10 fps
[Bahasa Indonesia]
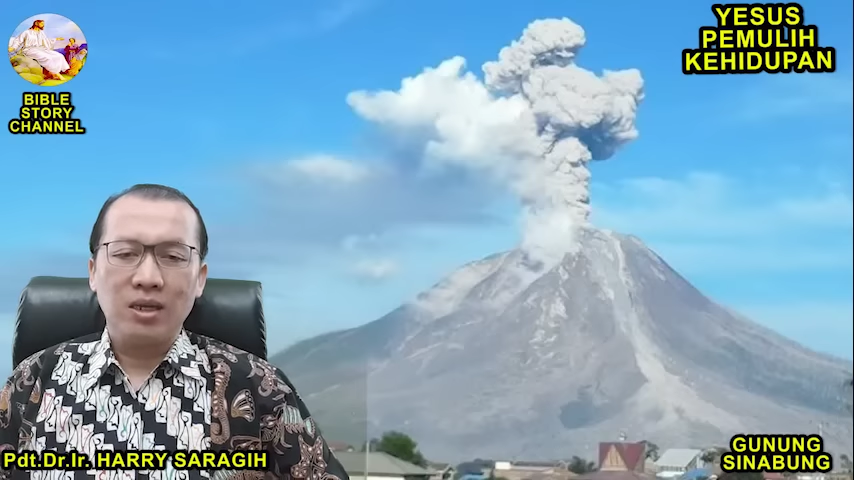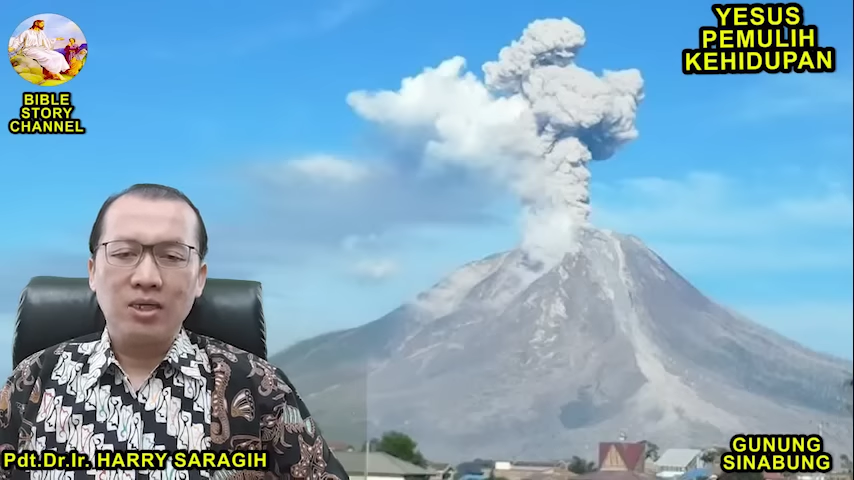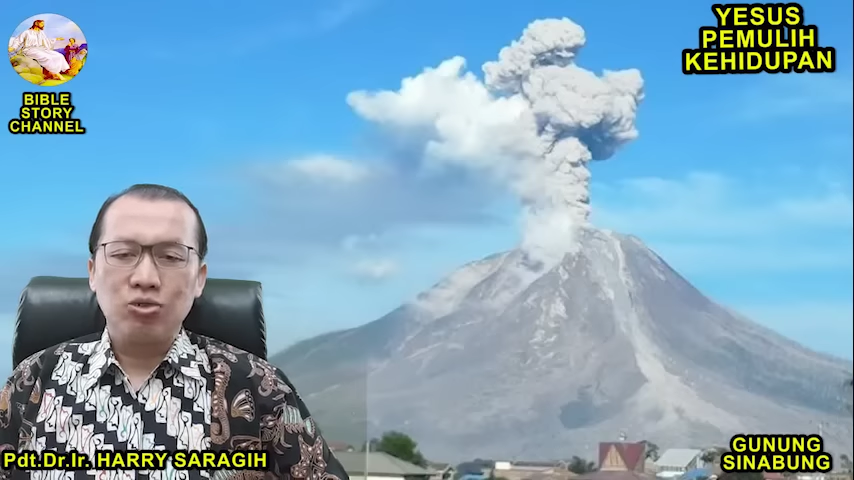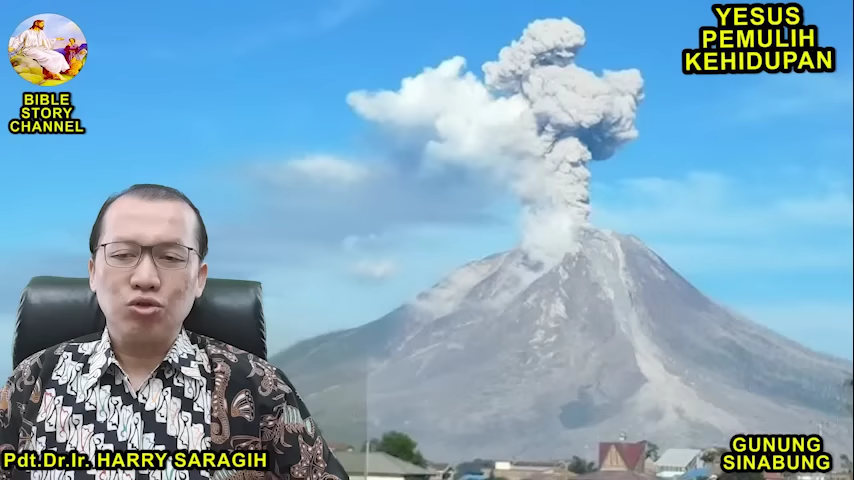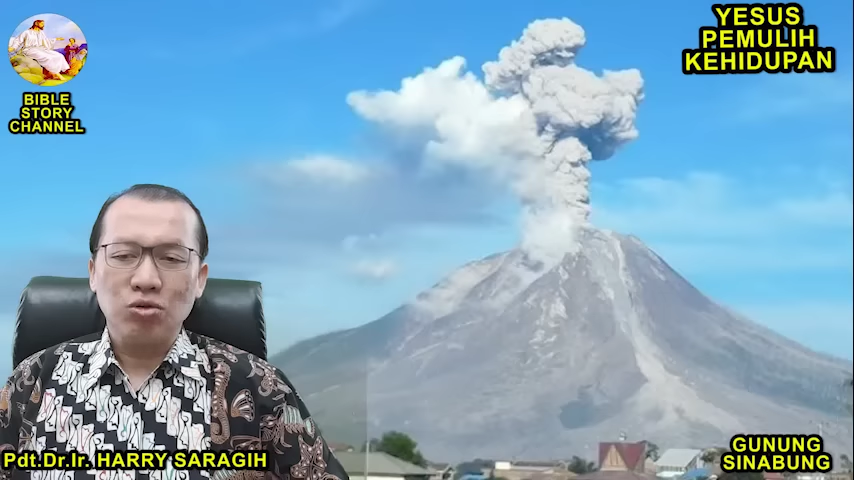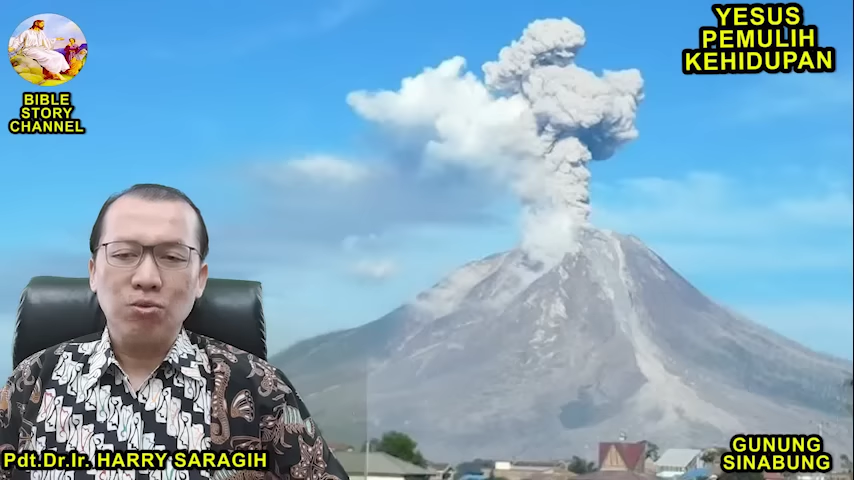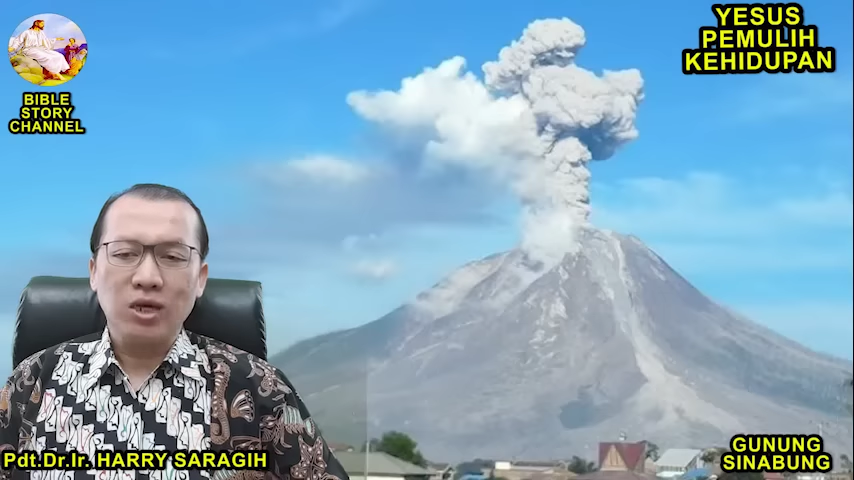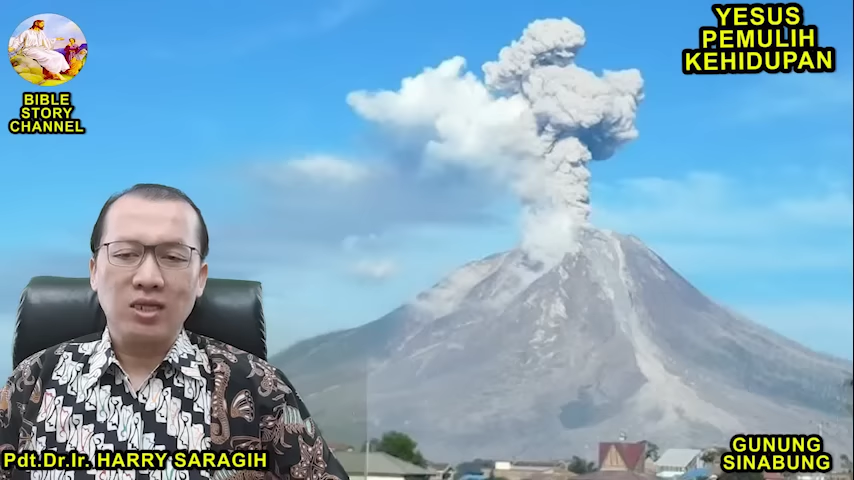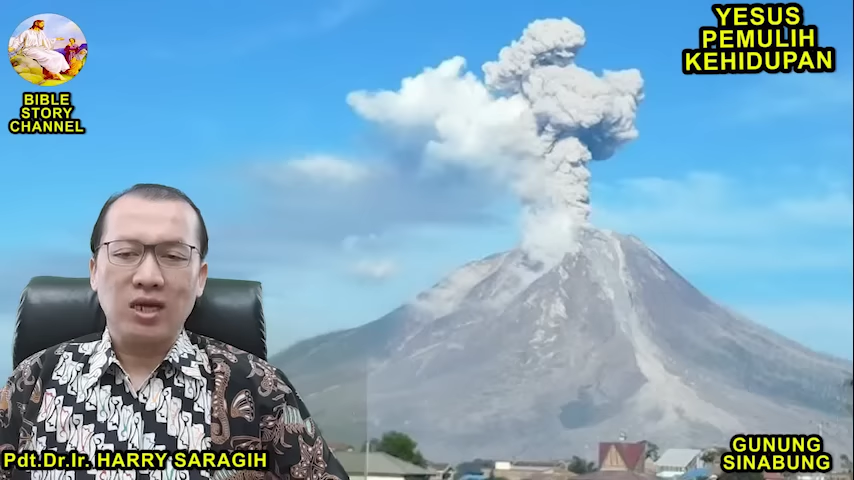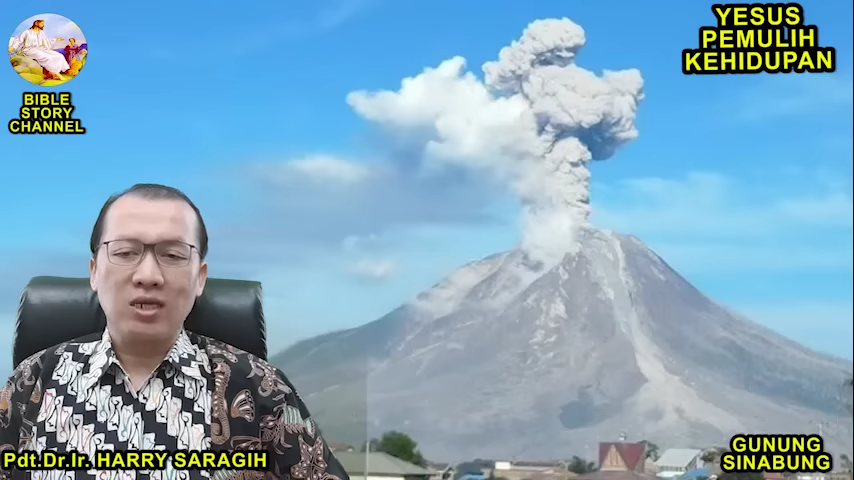Dan tubuh
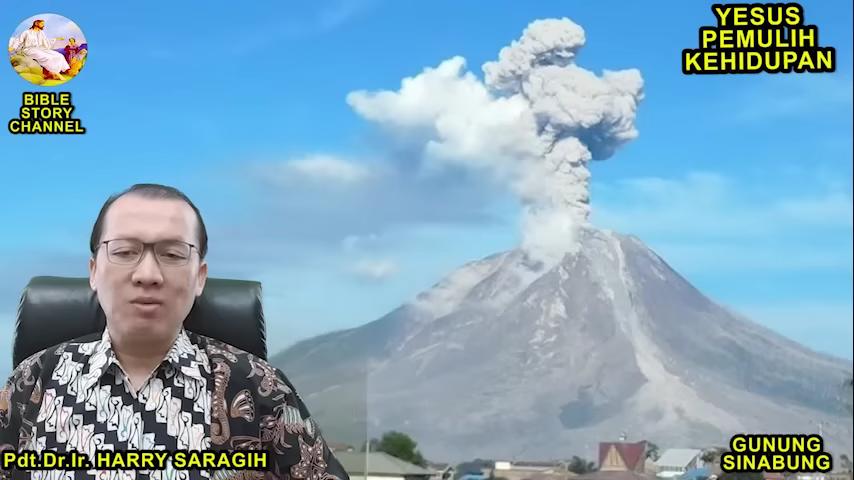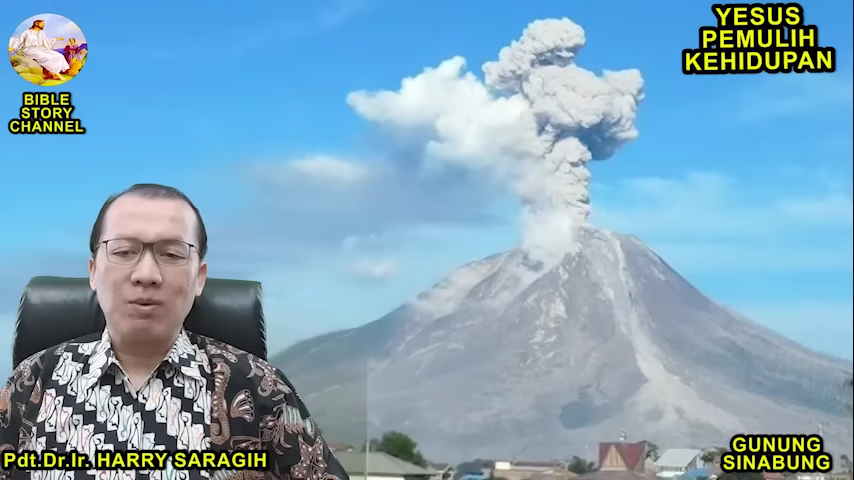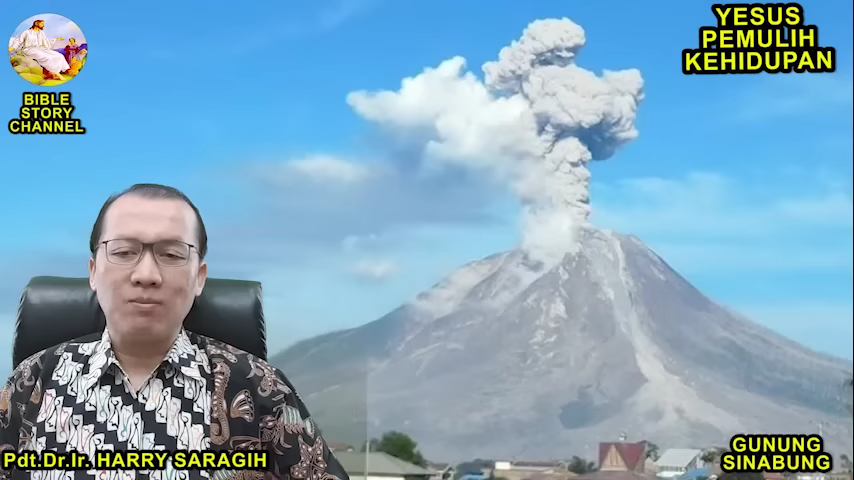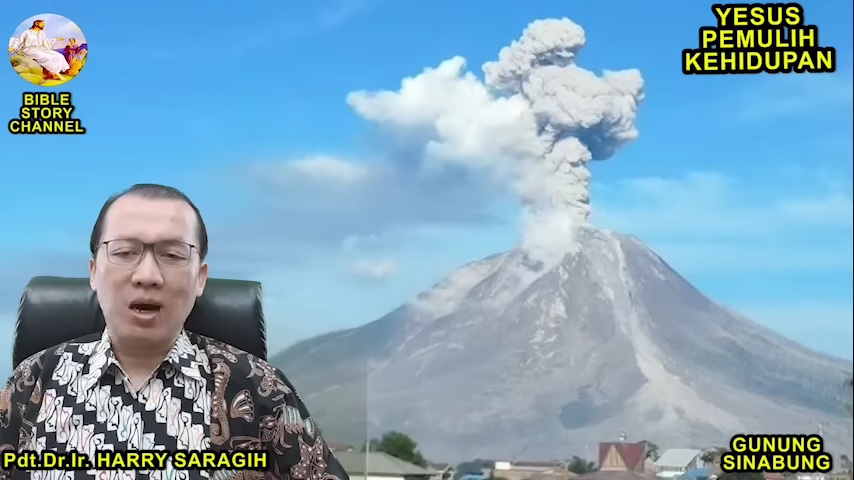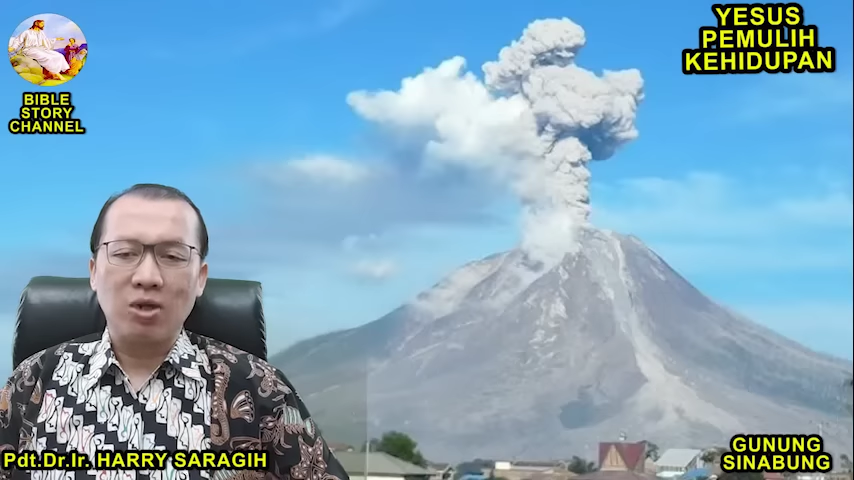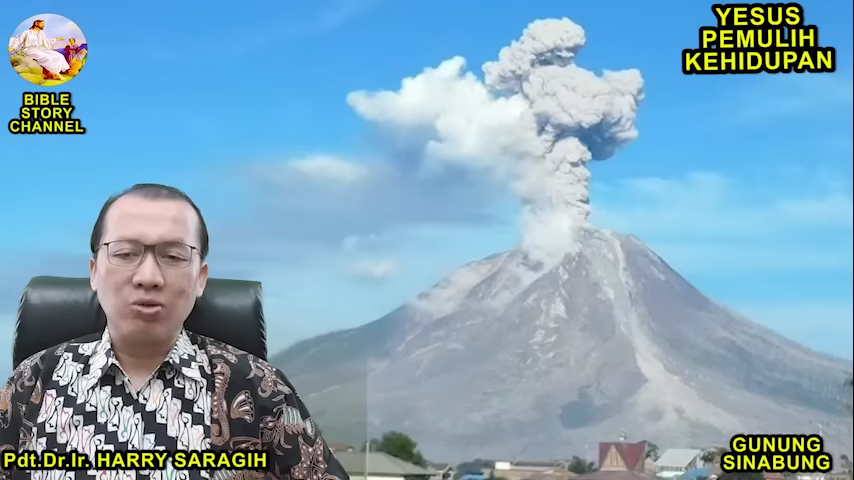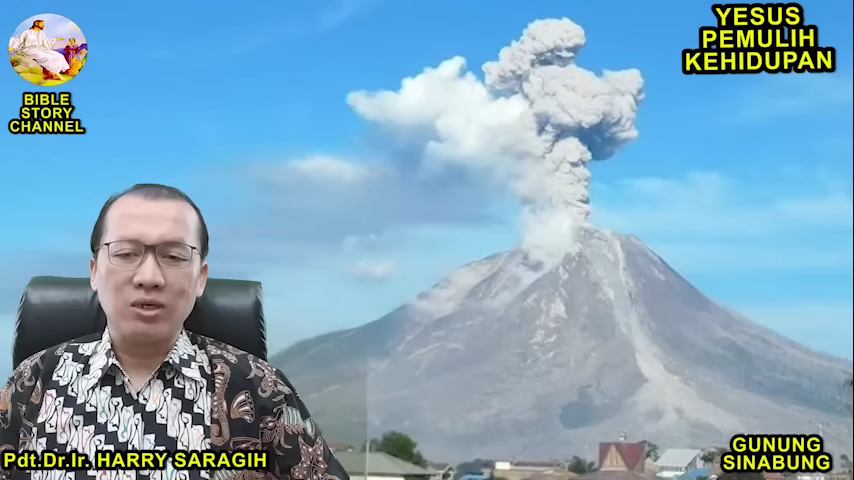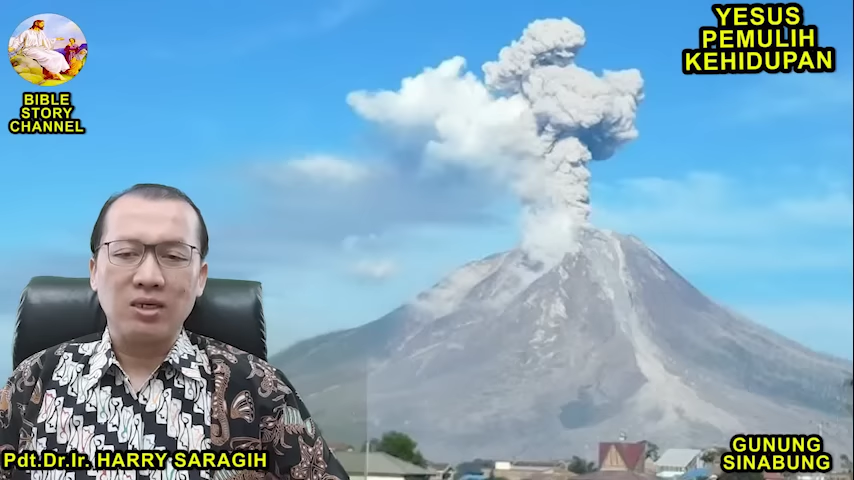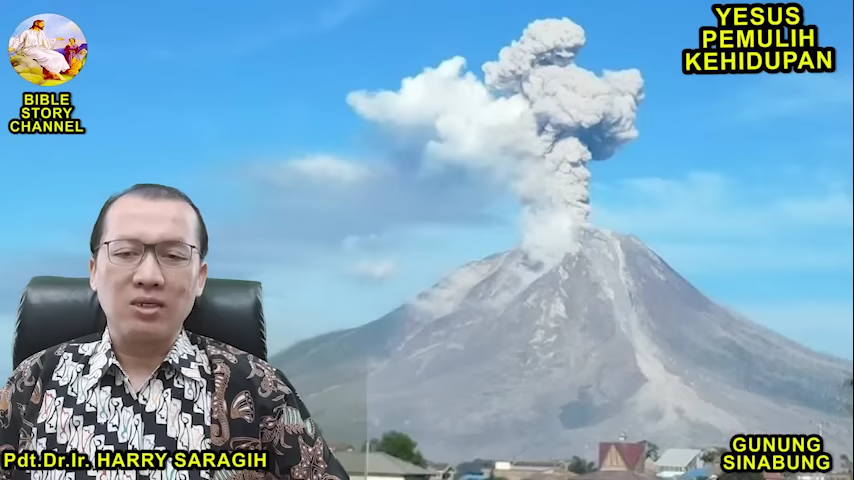kita diperbarui